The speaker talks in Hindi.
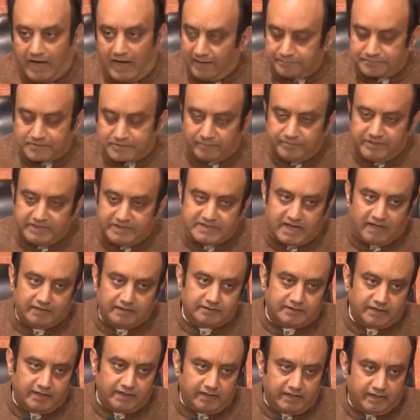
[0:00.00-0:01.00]
आप सभी
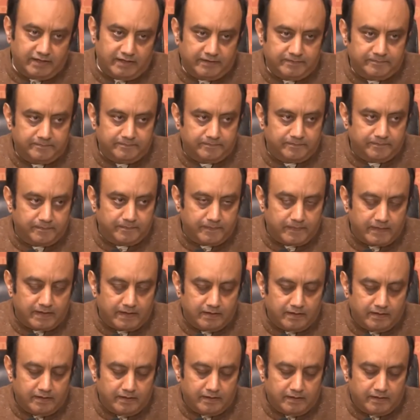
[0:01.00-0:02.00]
जानते हैं
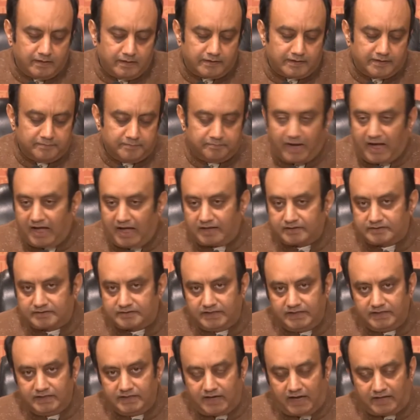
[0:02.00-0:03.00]
कि
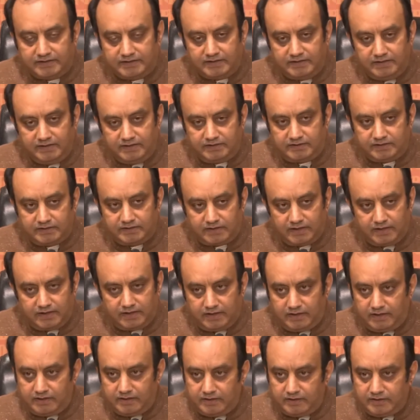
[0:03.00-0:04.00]
भारतीय राजनीति
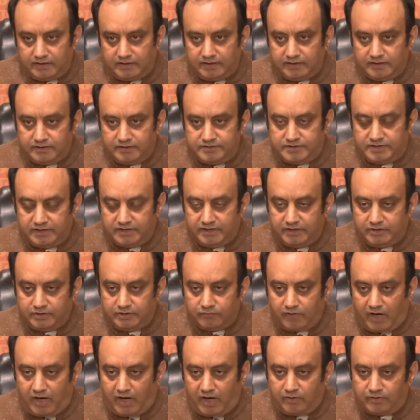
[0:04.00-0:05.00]
के चिर
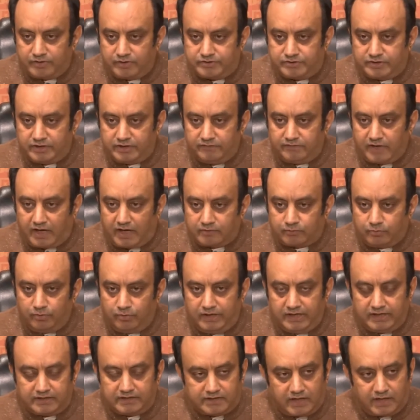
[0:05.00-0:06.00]
युवा और चिर
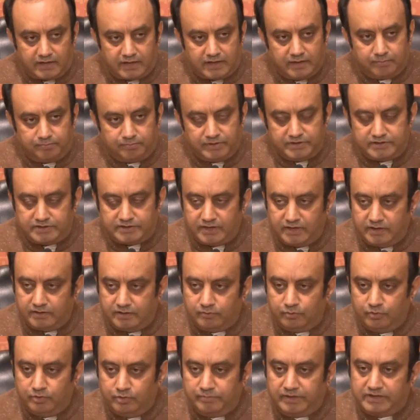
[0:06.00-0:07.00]
व्याकुल नेता के पीछे
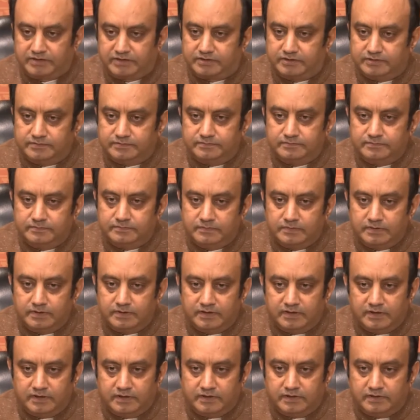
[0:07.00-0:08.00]
उन्मत्त
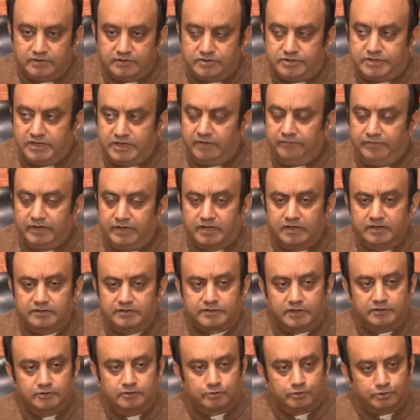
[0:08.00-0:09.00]
चिर
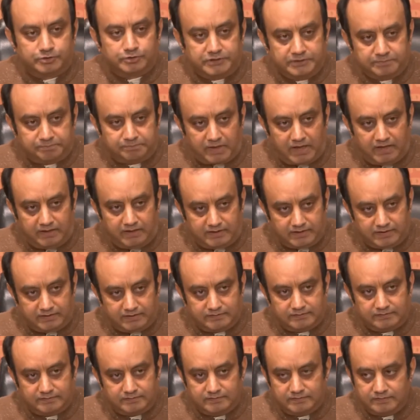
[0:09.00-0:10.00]
विघ्न संतोषी
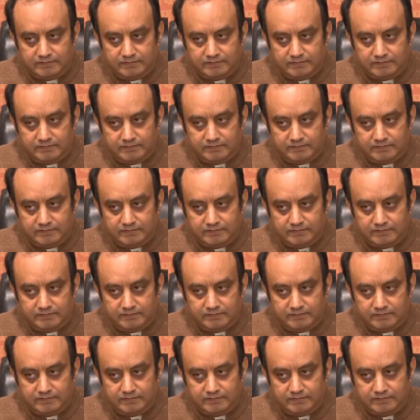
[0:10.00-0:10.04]
पार्टी